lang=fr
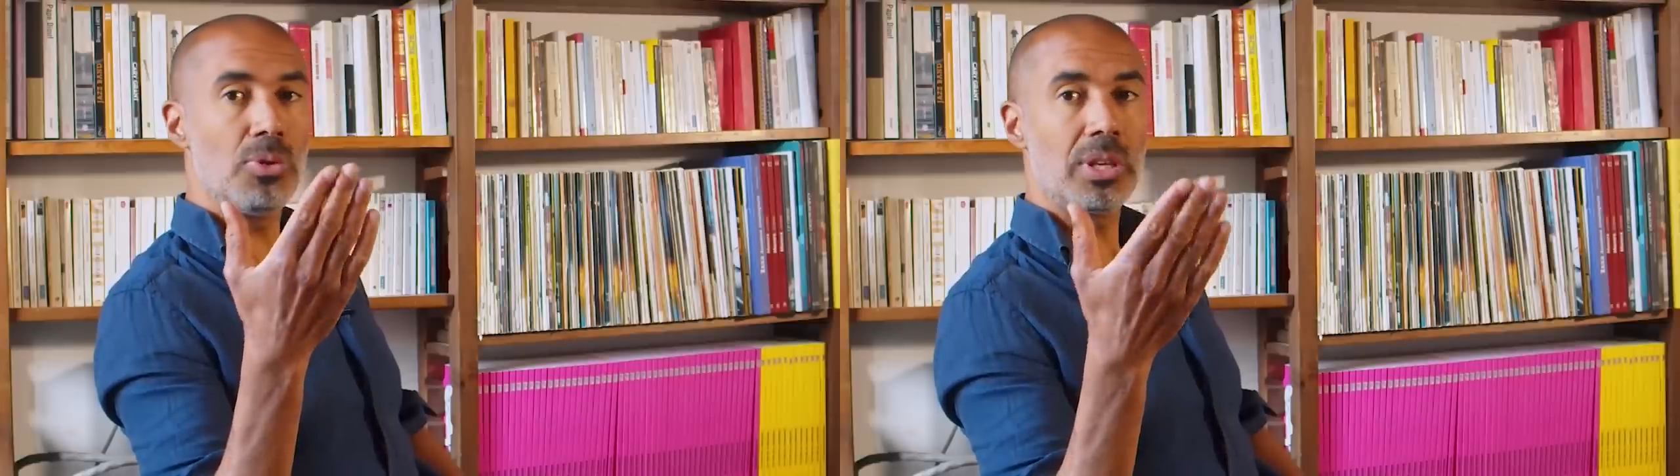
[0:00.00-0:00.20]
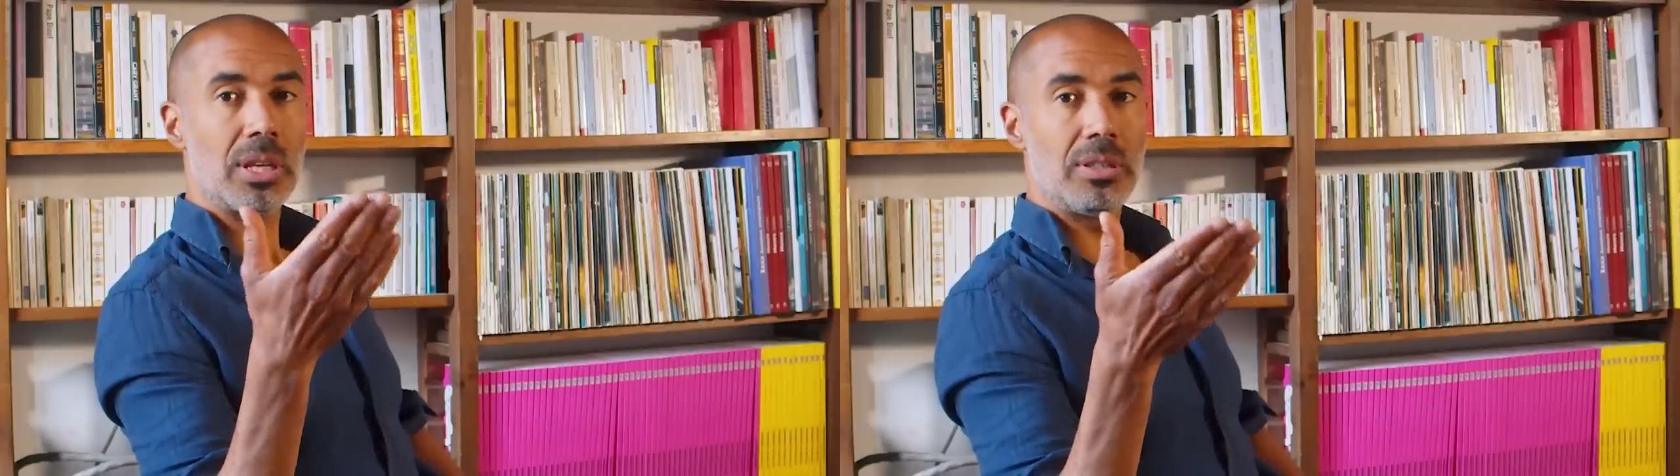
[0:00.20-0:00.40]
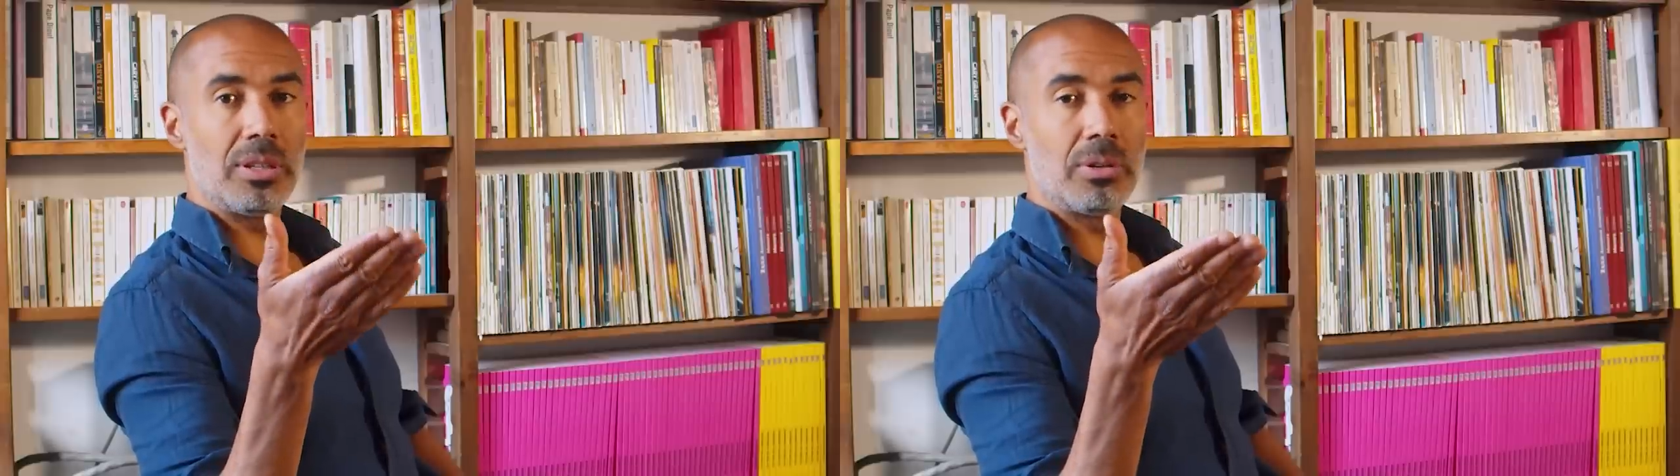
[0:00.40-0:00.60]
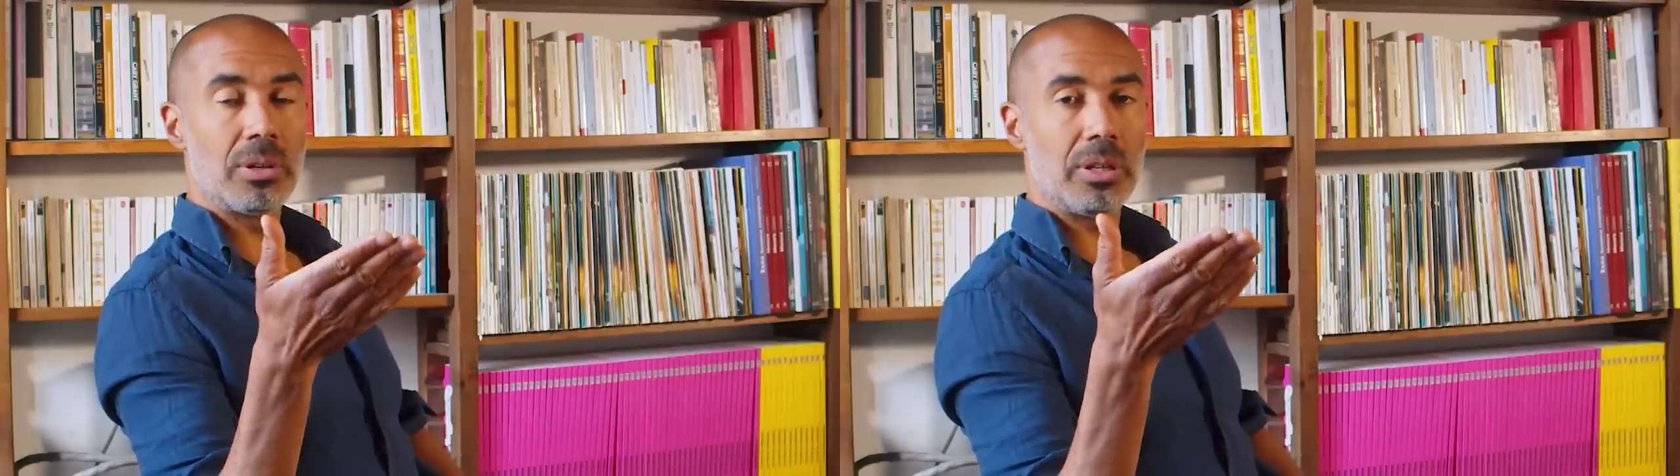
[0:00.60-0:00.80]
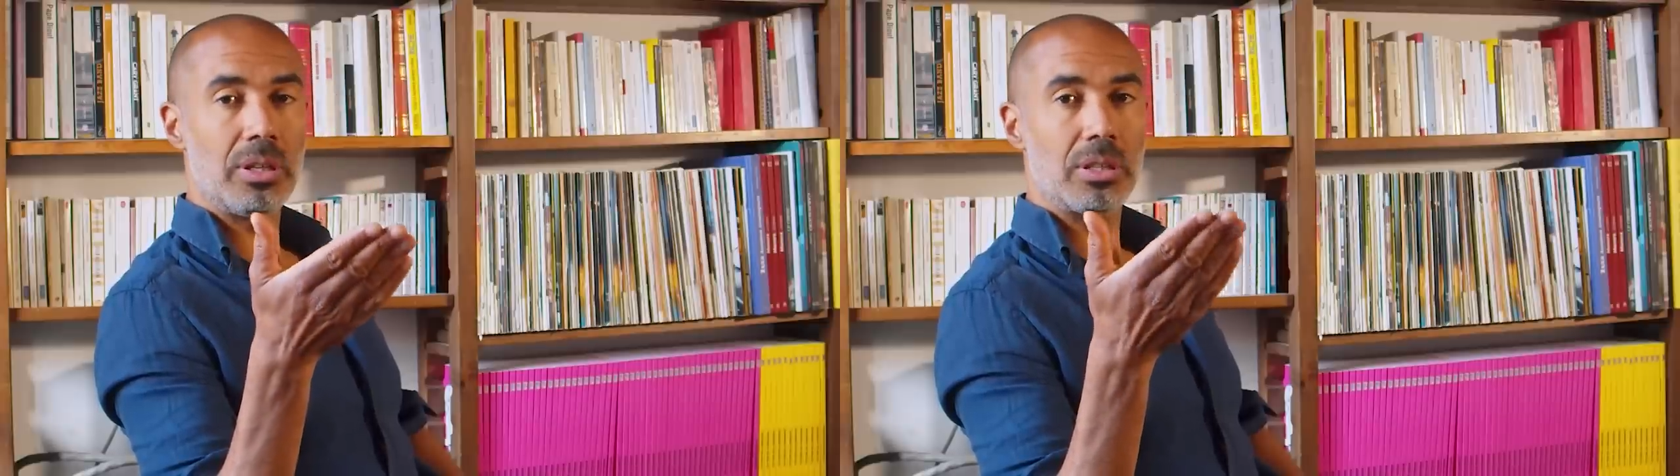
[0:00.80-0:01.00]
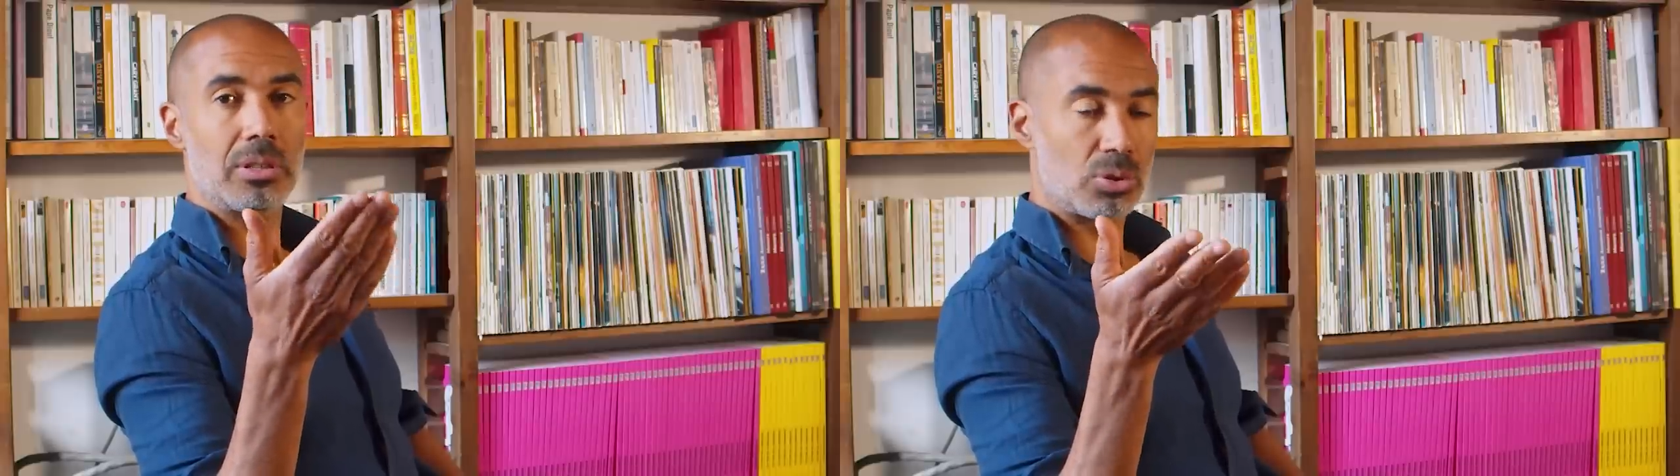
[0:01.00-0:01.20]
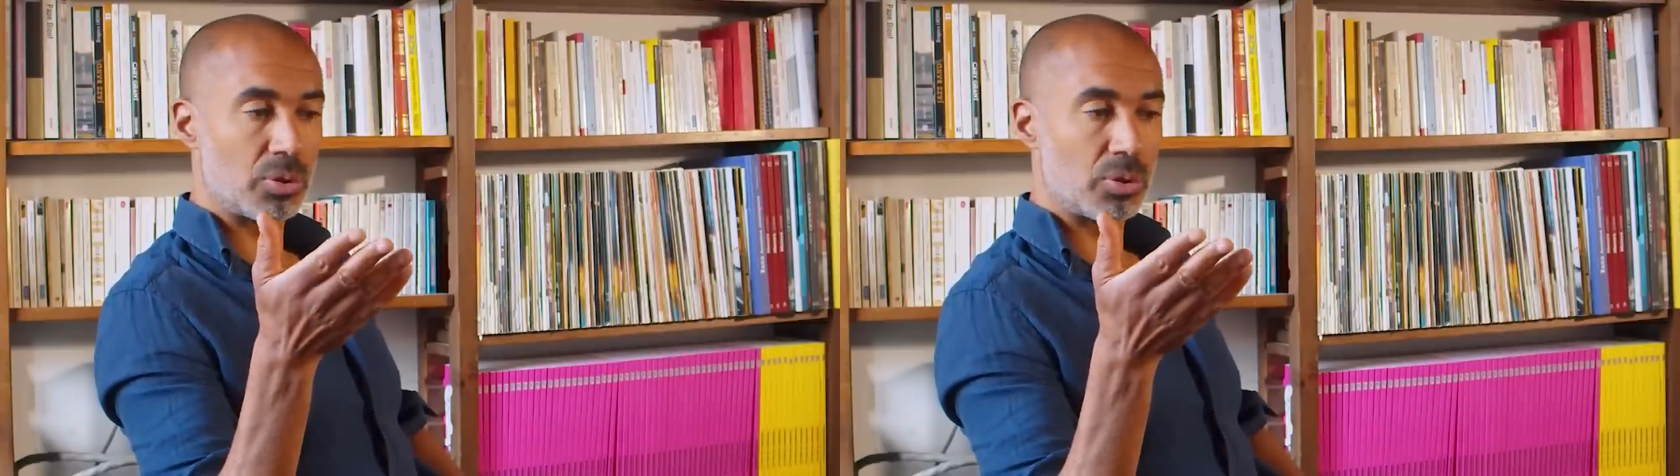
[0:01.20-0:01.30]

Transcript: une catégorie